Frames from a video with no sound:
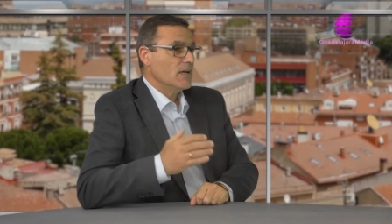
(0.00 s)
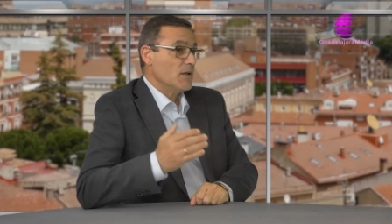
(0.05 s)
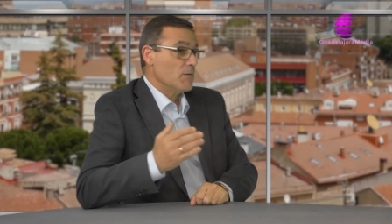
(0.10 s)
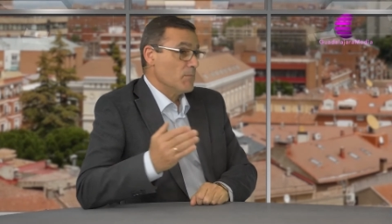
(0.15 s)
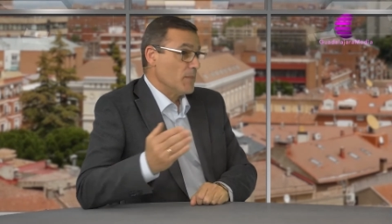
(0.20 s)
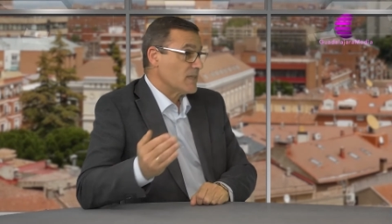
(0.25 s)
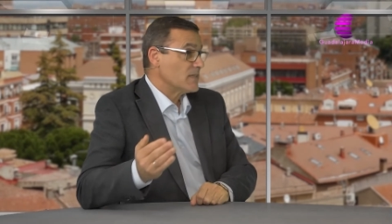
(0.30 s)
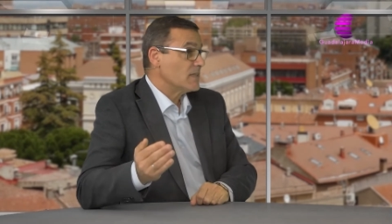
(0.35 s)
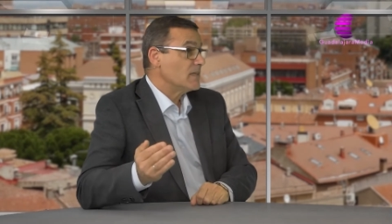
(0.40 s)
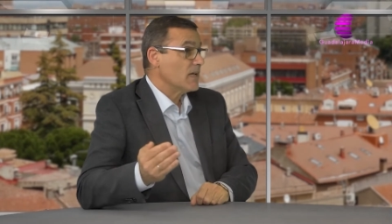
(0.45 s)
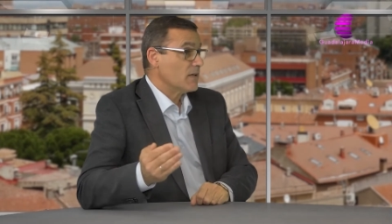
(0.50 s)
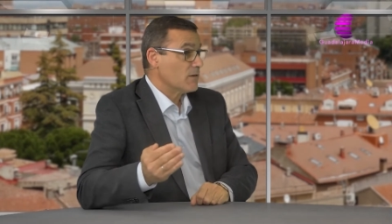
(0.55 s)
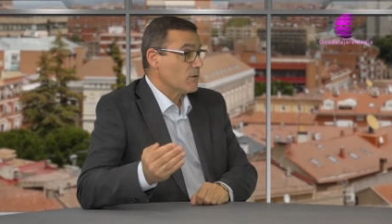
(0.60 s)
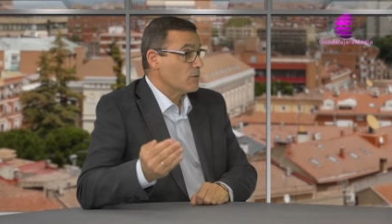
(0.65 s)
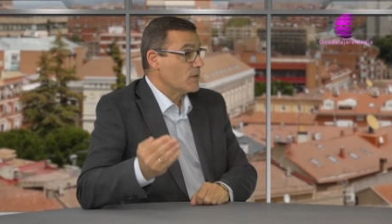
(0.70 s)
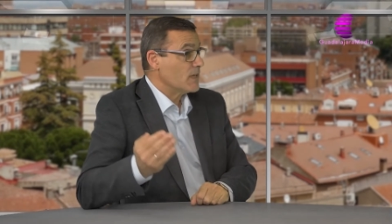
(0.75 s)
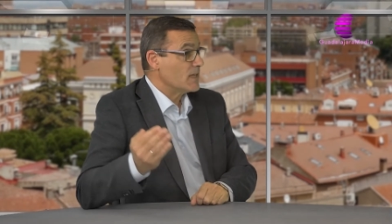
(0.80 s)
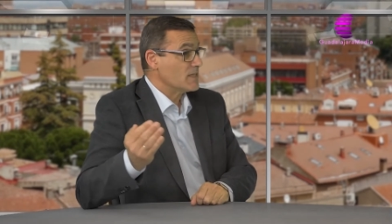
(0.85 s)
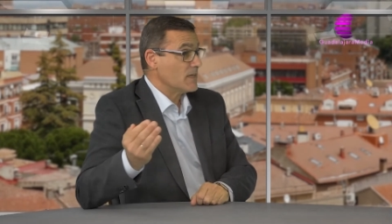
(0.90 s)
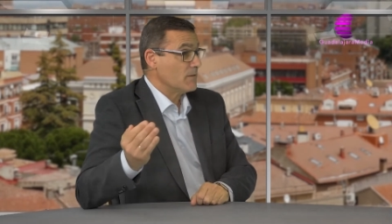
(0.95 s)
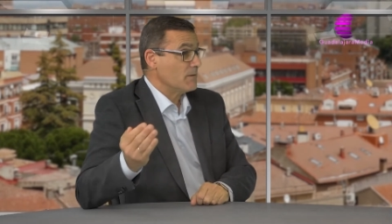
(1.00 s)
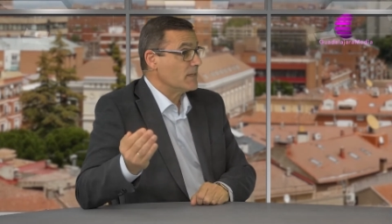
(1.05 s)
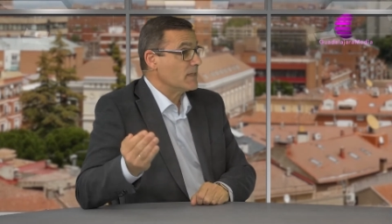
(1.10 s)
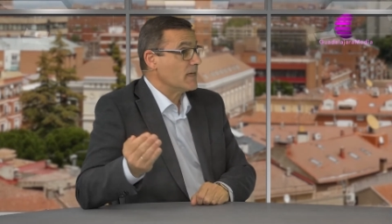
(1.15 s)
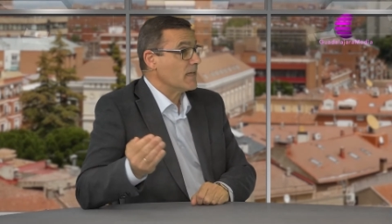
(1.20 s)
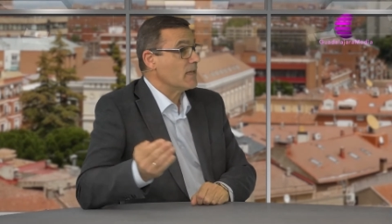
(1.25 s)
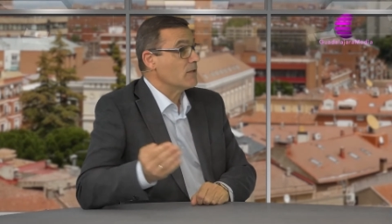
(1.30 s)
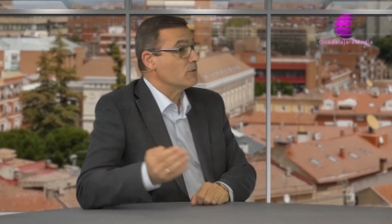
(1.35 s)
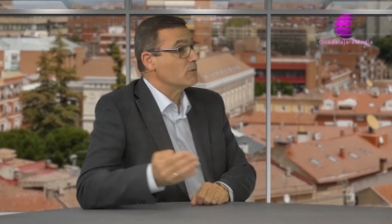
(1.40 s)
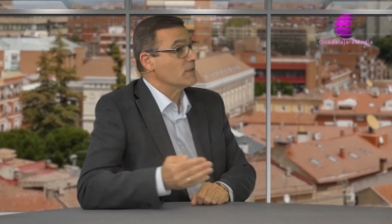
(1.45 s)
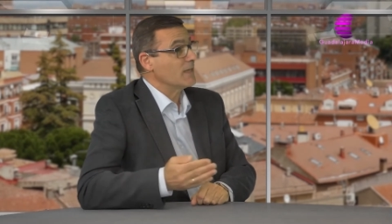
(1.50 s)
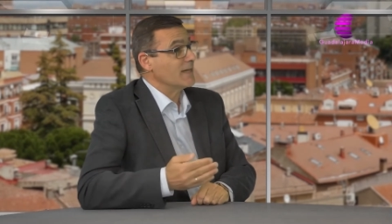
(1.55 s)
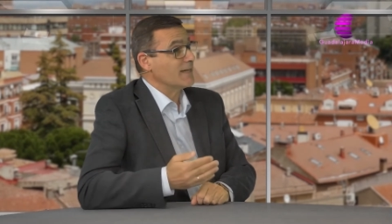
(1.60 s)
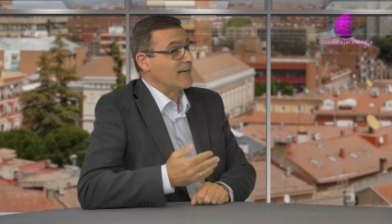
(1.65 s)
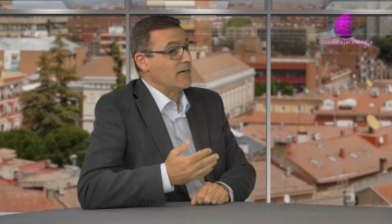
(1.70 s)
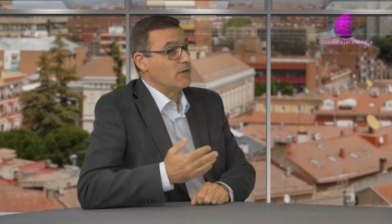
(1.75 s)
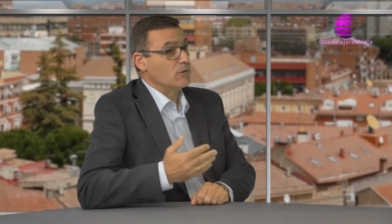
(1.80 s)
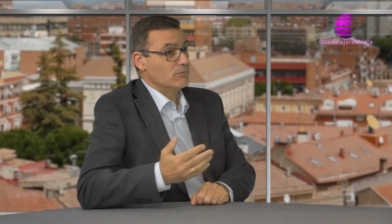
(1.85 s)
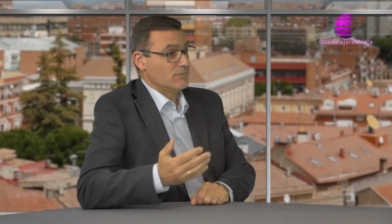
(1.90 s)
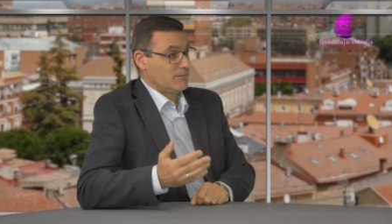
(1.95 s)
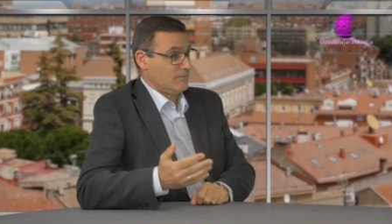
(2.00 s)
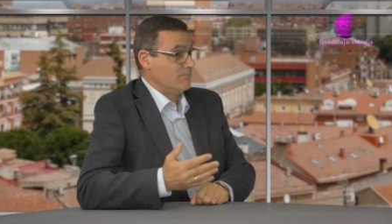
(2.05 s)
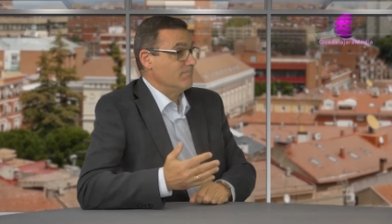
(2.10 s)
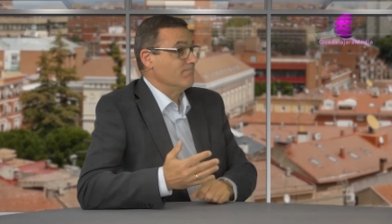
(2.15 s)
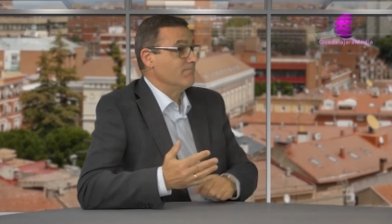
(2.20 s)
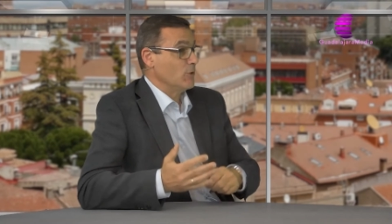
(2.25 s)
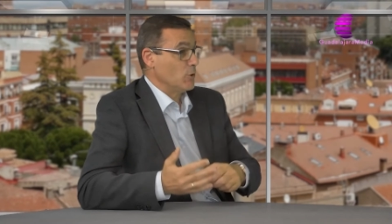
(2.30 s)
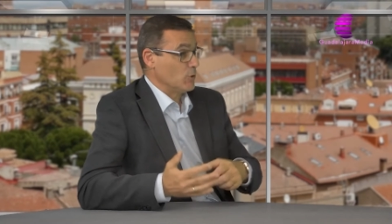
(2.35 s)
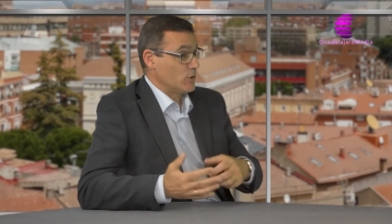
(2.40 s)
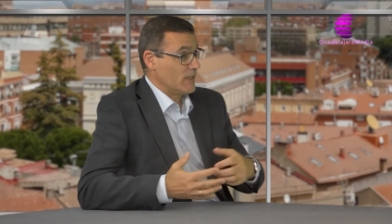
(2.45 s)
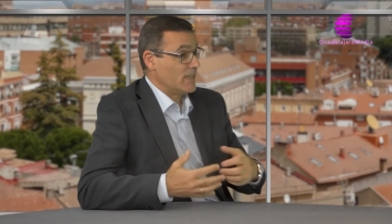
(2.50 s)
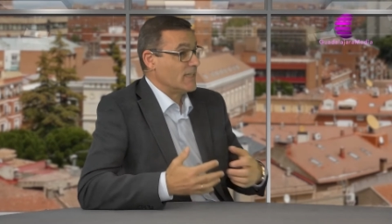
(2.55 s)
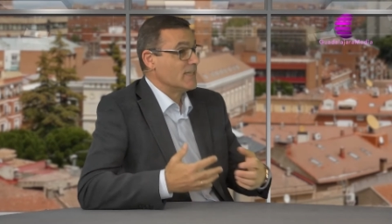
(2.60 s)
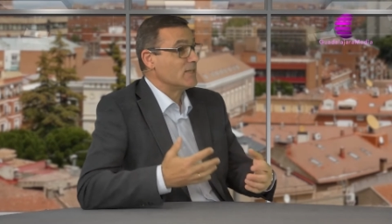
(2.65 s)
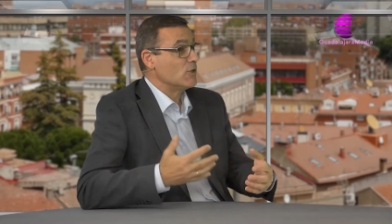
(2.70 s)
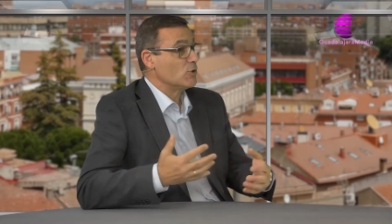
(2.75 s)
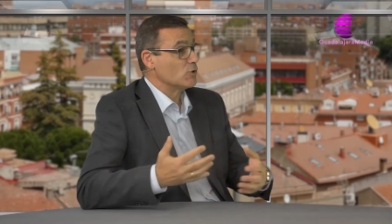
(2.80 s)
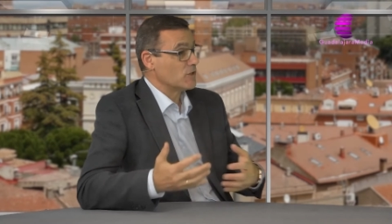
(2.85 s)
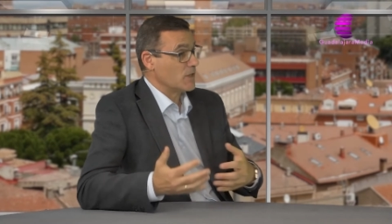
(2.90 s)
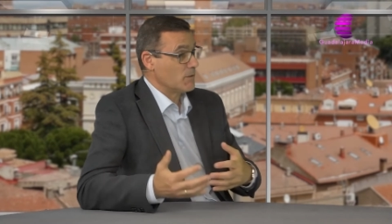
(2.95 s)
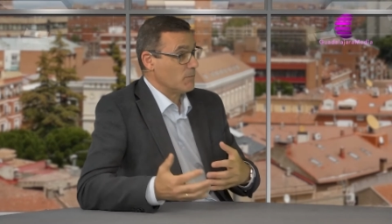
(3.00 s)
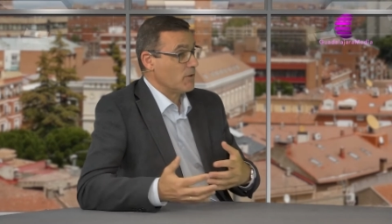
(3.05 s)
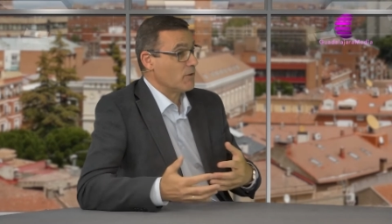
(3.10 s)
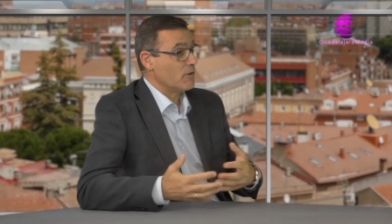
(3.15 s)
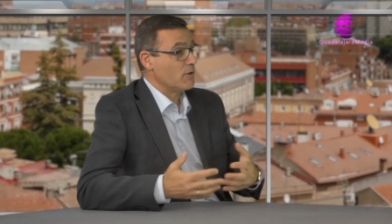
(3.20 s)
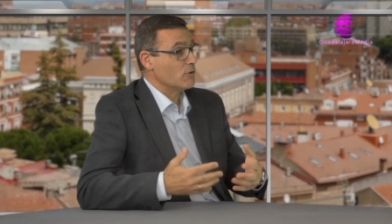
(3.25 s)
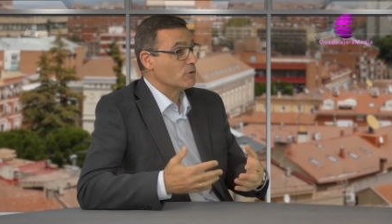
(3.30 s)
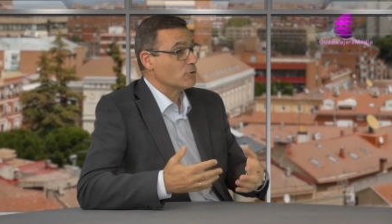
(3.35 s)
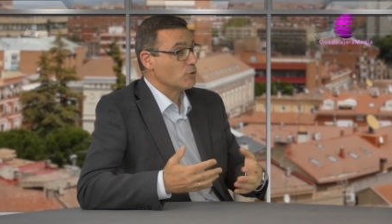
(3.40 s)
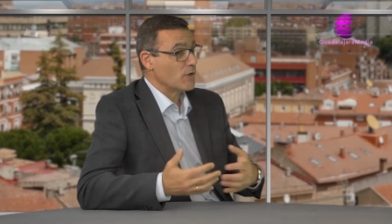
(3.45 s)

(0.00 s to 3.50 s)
Y más en la zona deshabitada donde, no tienen los servicios,